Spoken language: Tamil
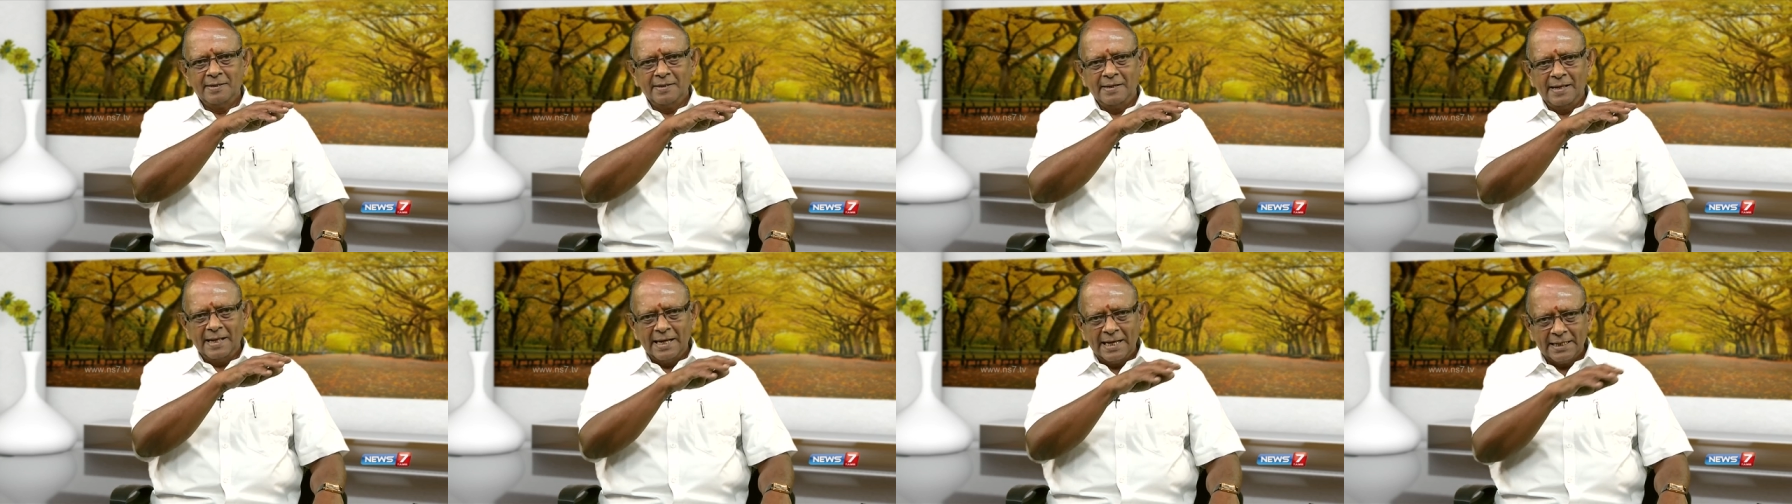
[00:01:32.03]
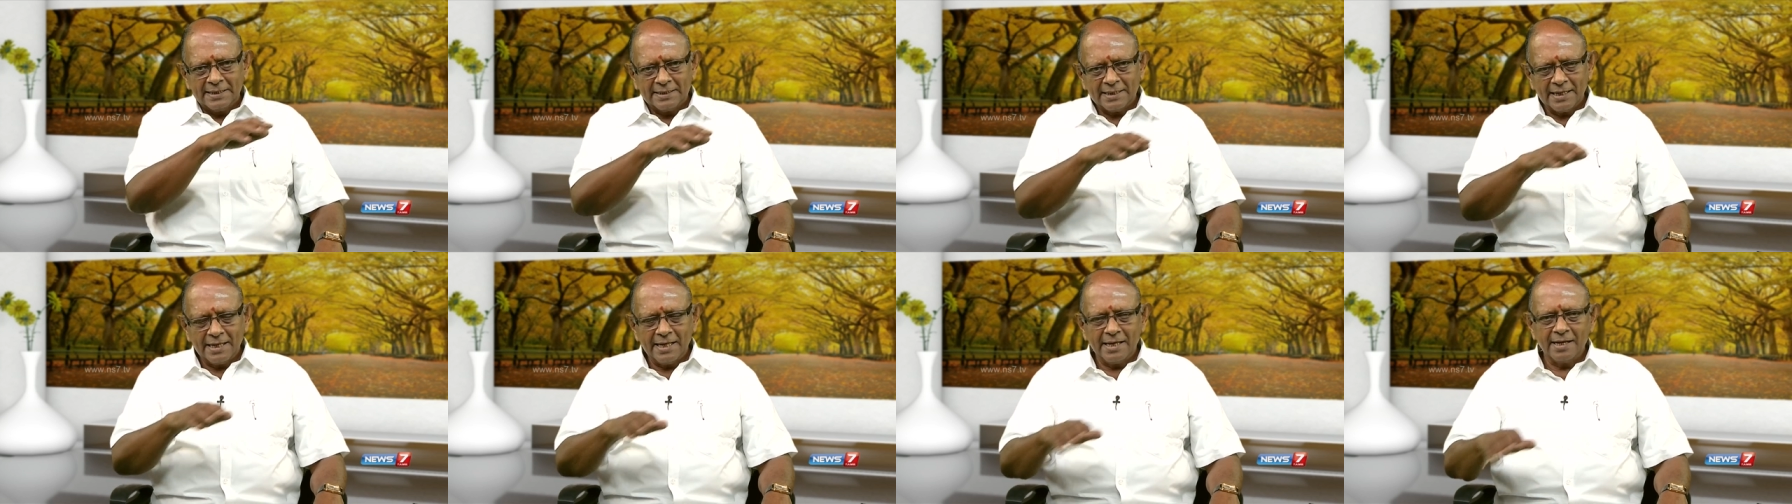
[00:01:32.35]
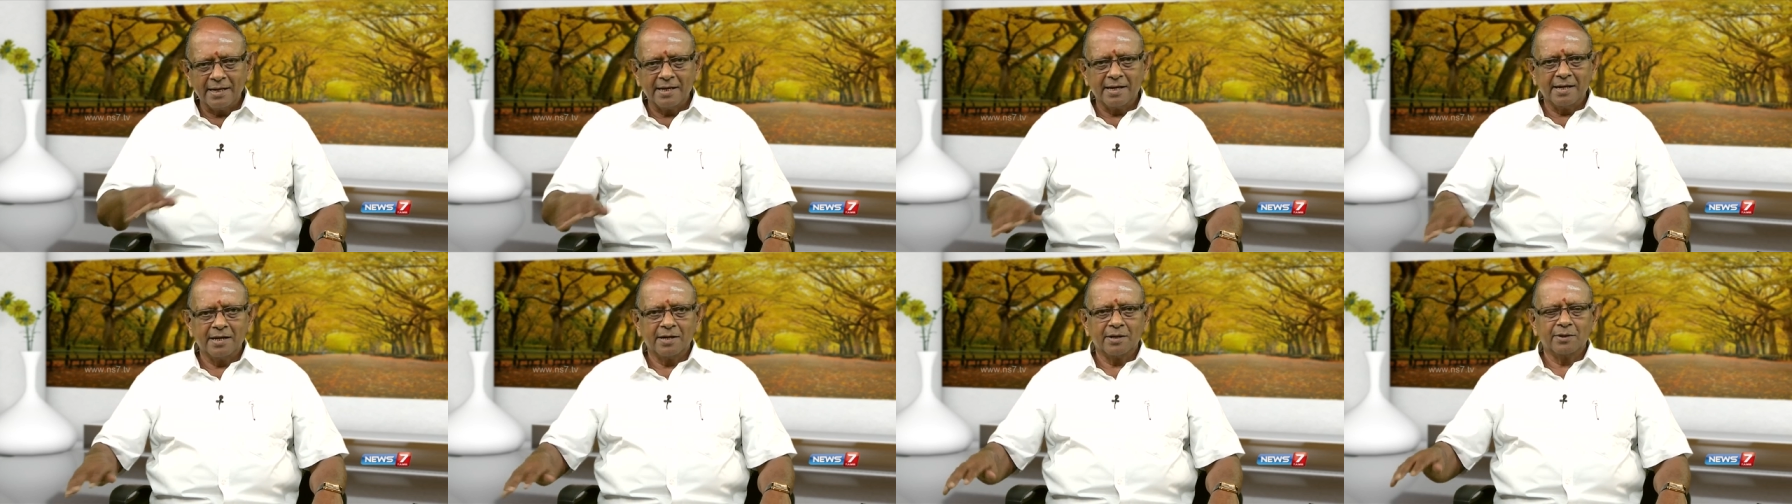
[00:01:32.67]
நிலத்திலே
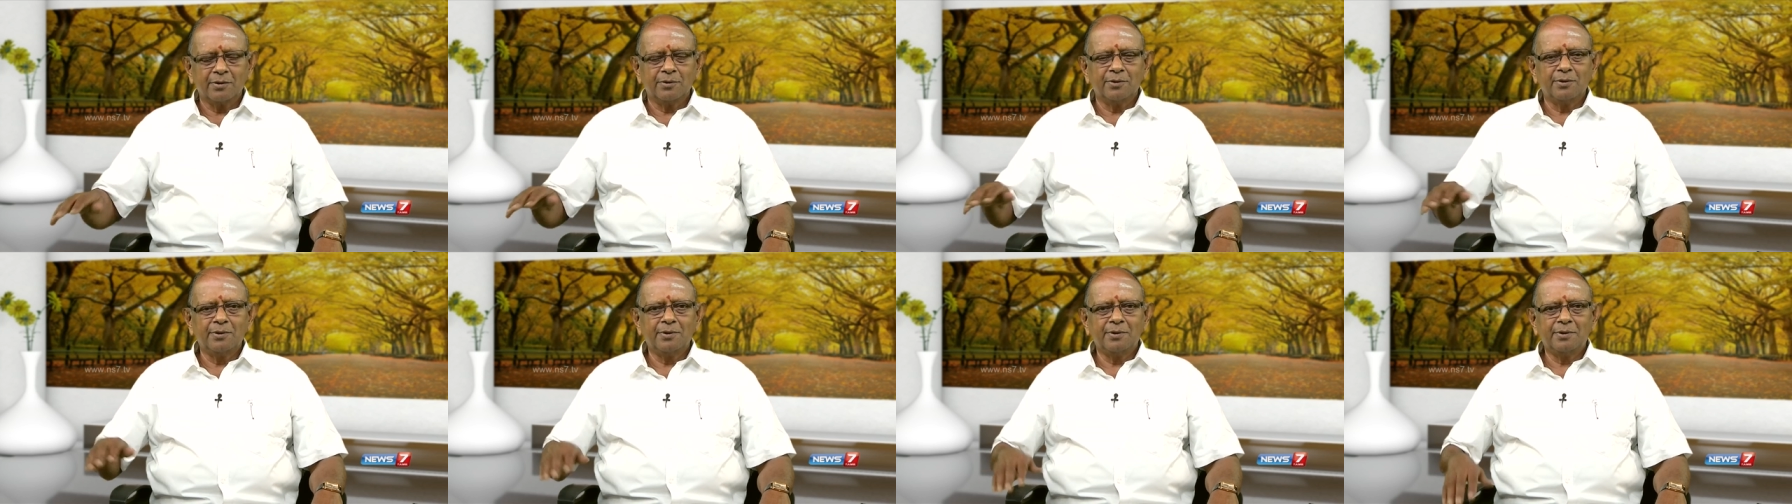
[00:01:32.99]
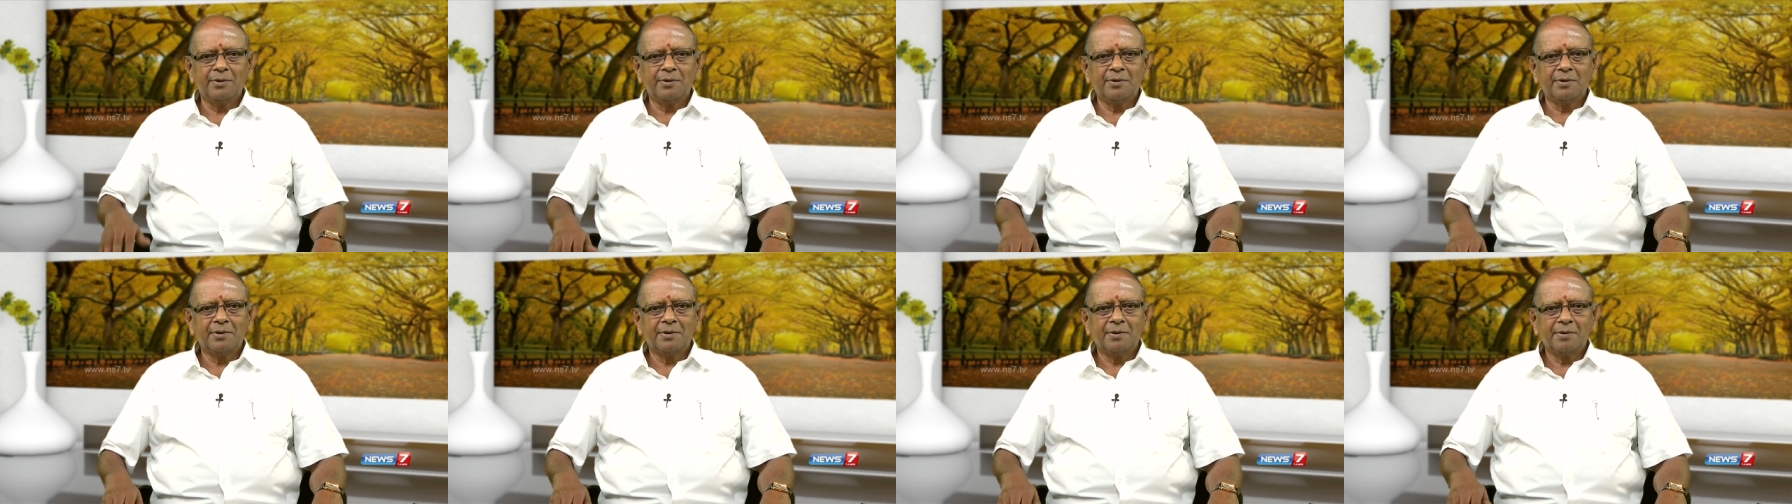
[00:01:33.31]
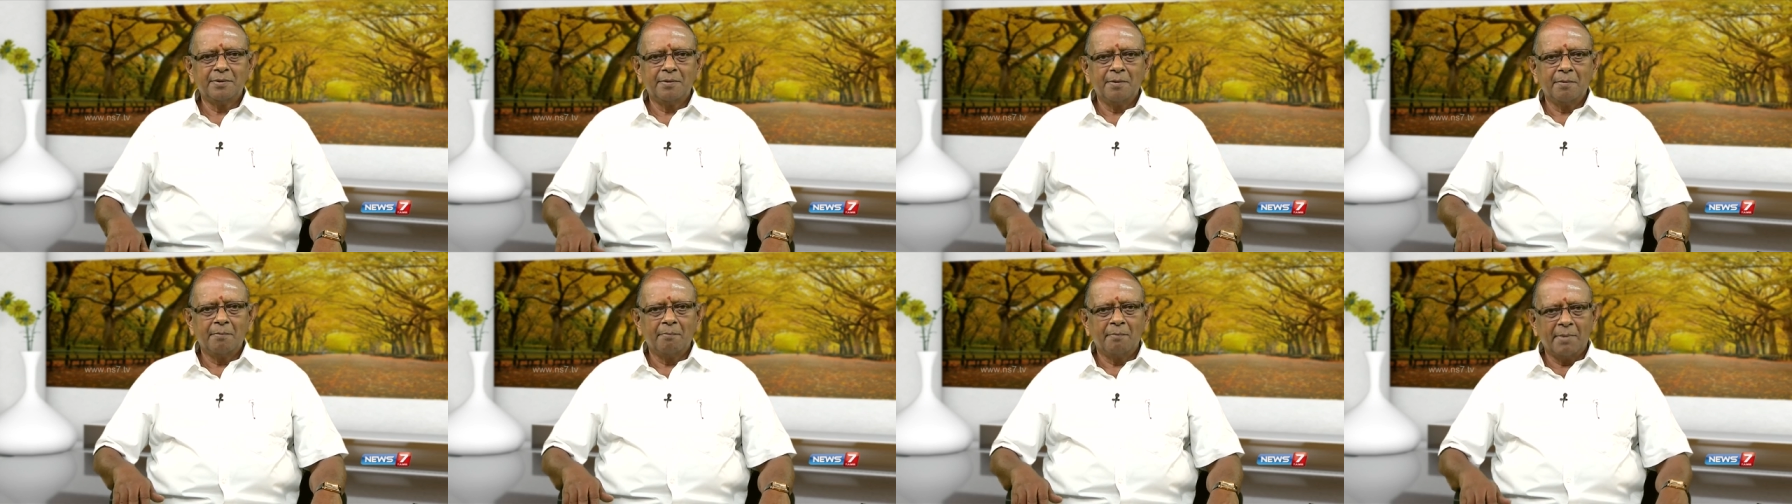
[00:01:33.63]
இருக்கின்றதோ
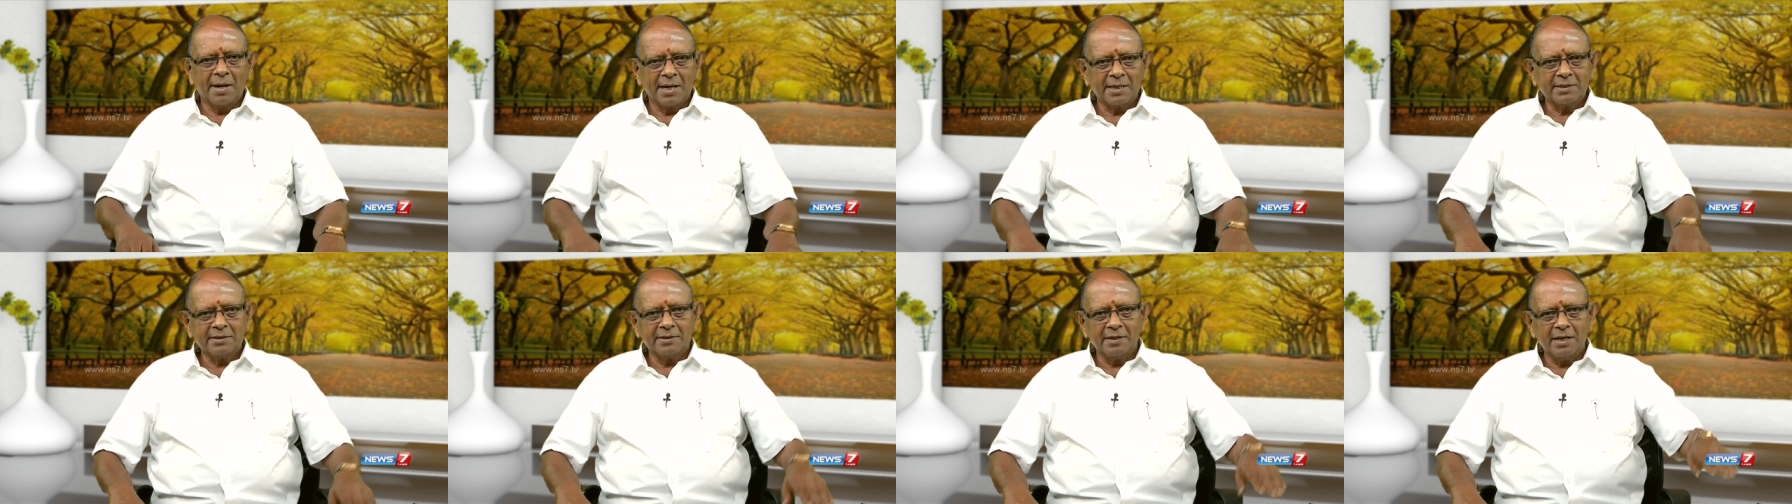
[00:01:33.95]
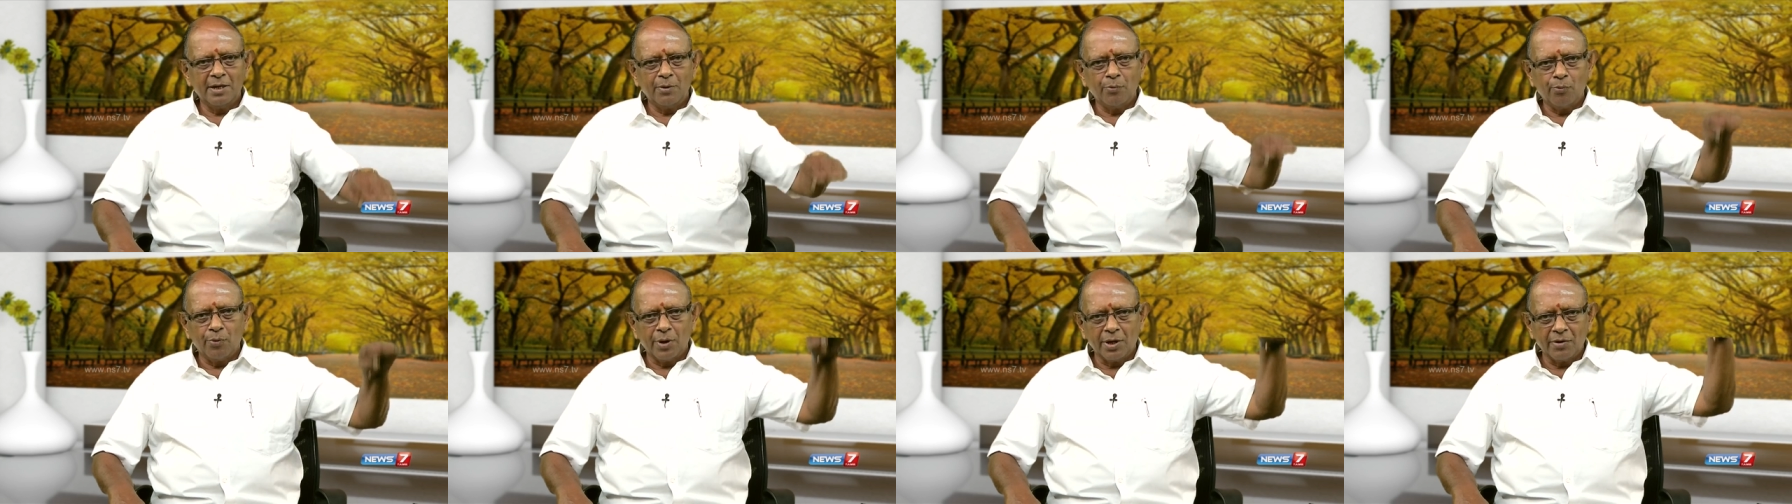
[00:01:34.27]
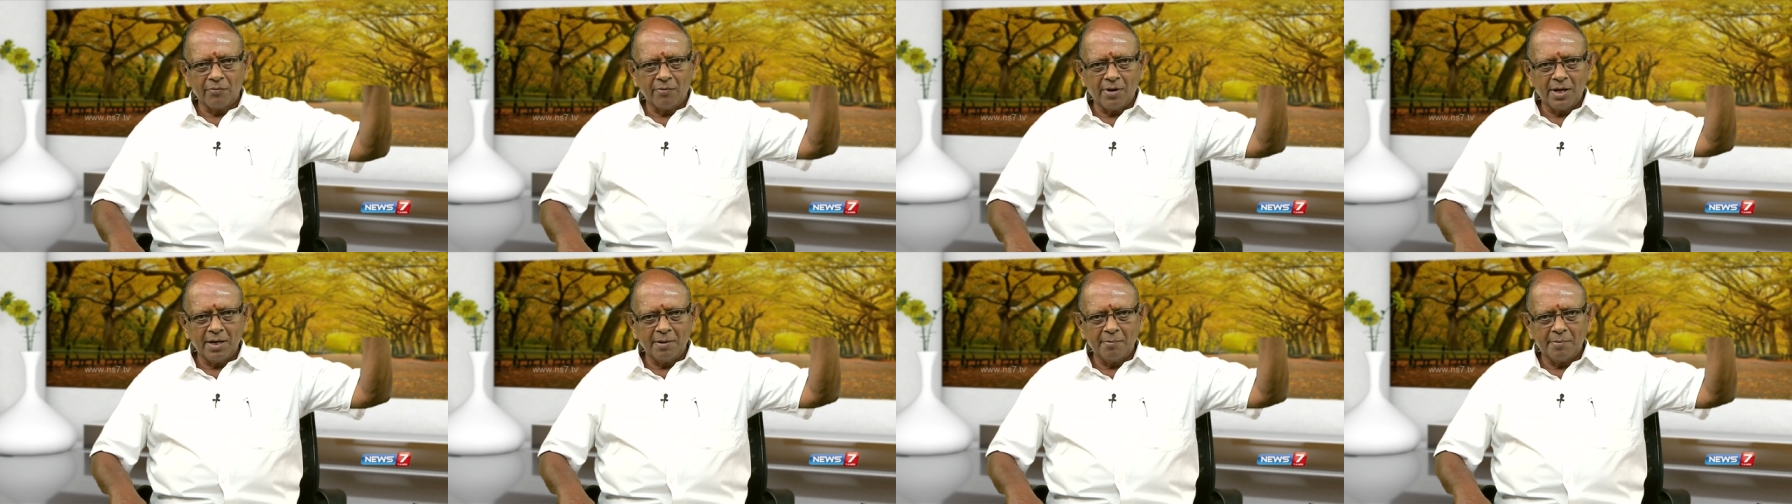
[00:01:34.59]
மரத்திலே
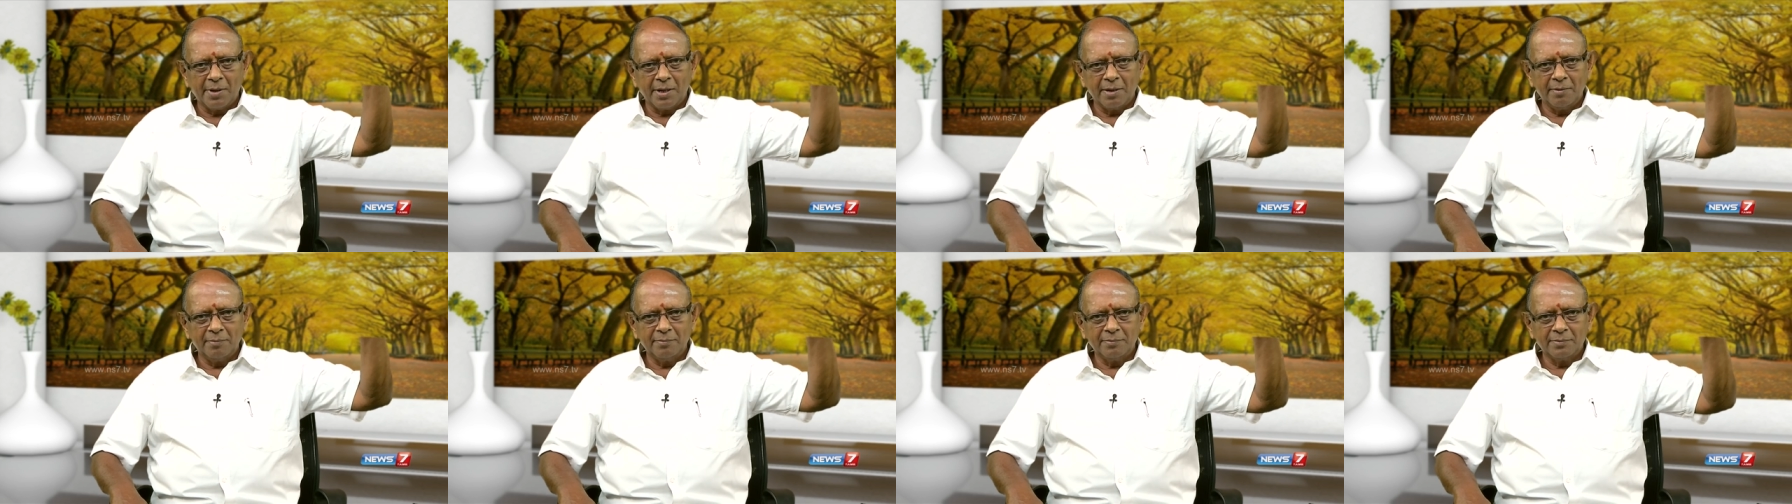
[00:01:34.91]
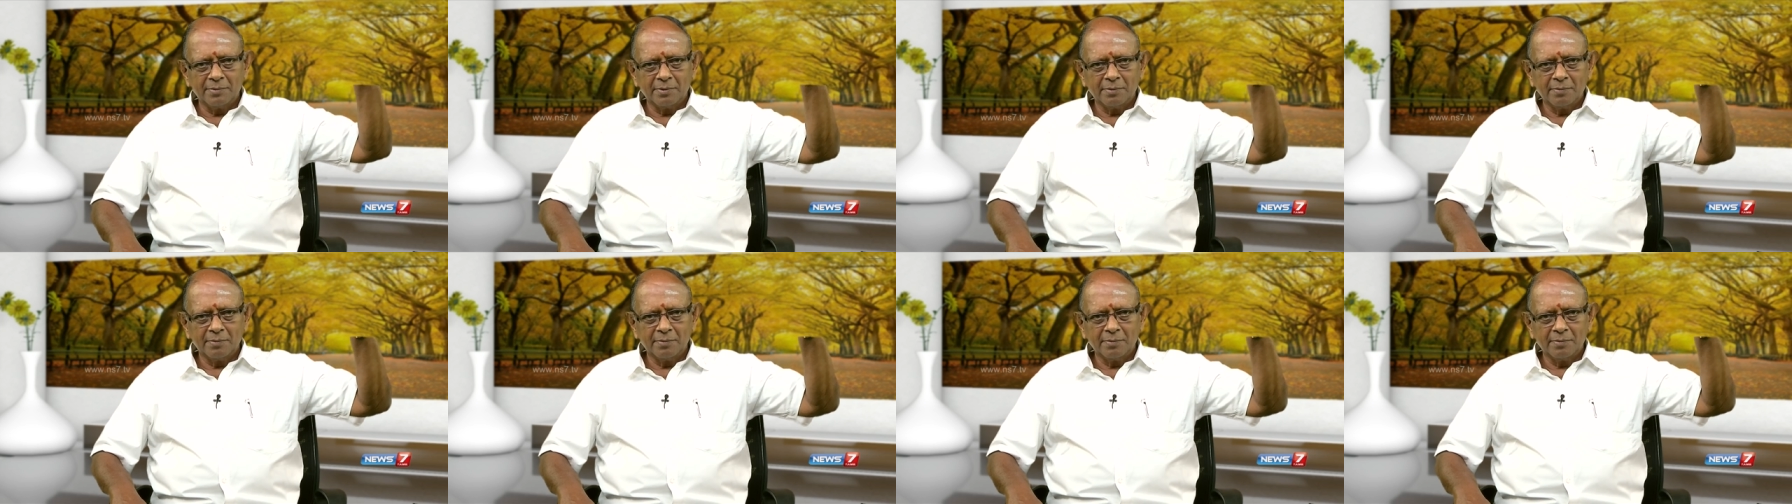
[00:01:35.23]
உயர்வான மரம்